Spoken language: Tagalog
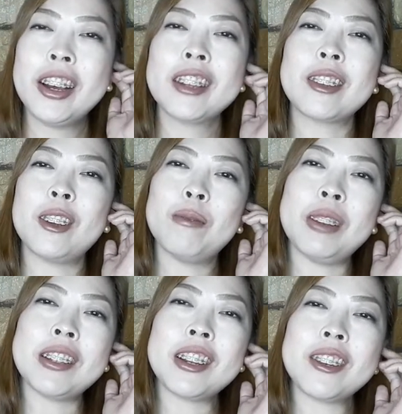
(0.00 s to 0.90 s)
So, yung
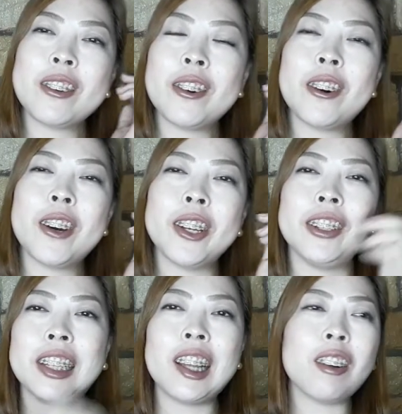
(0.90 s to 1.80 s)
pinsan ko, yung
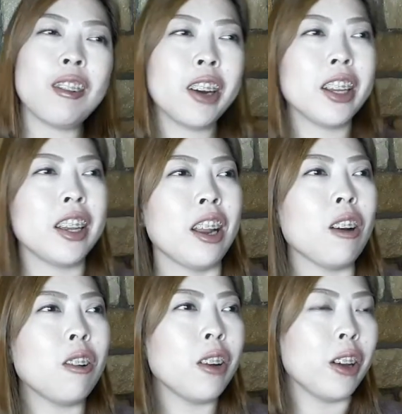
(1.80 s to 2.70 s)
tita ko, ganyan
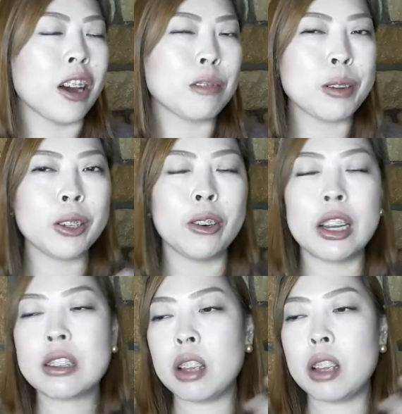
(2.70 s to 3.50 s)
ako, yung husband ko. Ganyan.